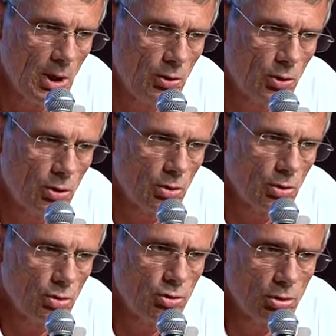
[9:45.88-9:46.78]
Donc
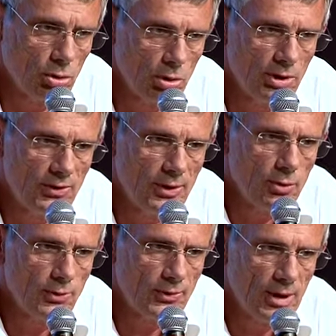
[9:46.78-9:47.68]
ce que l'on essaye de
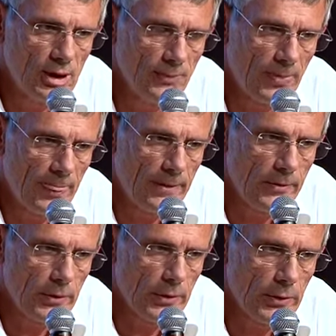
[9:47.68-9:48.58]
faire
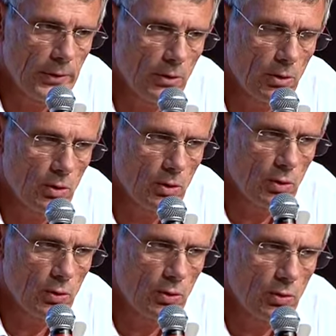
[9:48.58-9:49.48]
euh,
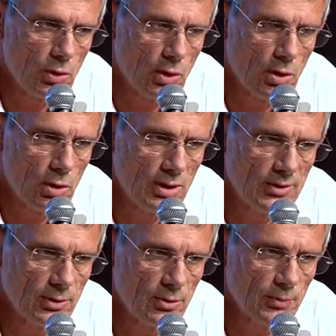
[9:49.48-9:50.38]
dans les
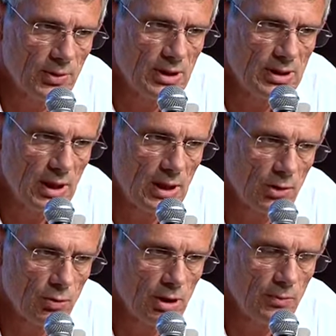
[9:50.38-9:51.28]
entreprises
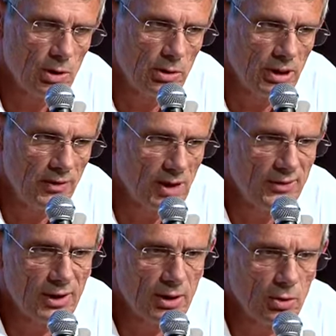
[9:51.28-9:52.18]
actuellement, et avec un
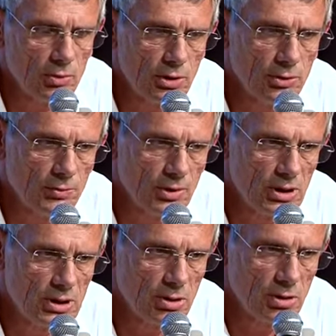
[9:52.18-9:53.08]
certain nombre
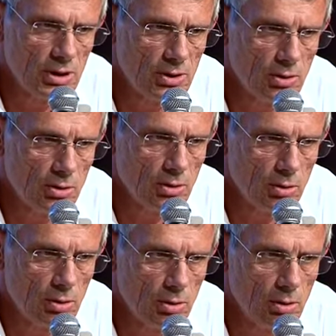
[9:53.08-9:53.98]
d'entreprises qui sont
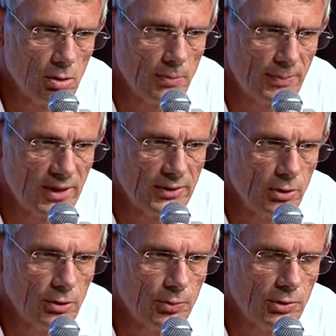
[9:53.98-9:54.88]
euh,
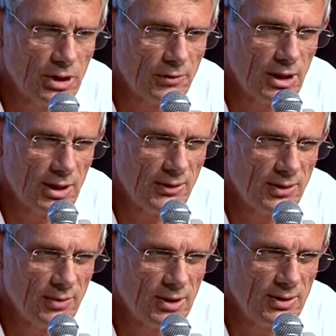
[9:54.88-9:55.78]
partantes pour travailler avec la
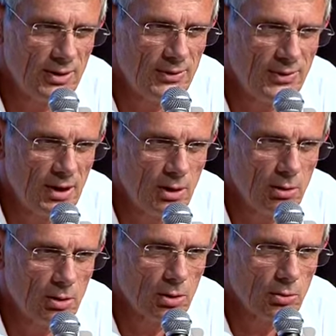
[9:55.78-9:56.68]
CFDT, c'est
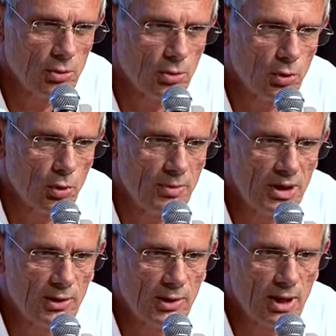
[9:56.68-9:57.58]
euh, de
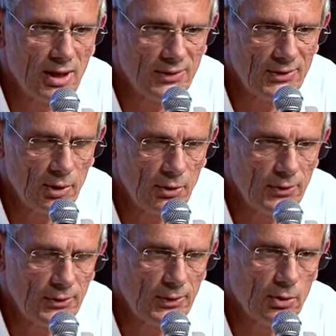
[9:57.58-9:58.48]
remettre un
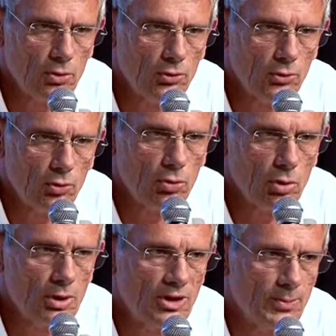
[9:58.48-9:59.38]
sens
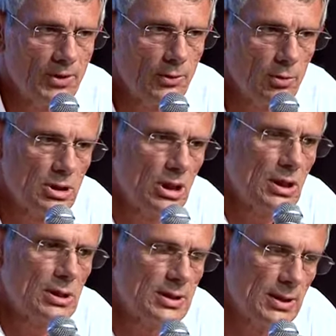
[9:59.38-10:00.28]
sur l'expression
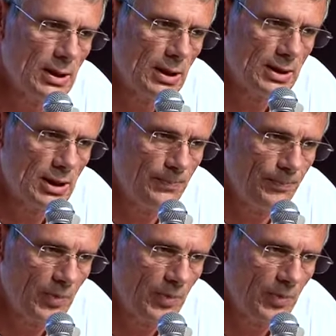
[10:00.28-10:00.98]
directe des salariés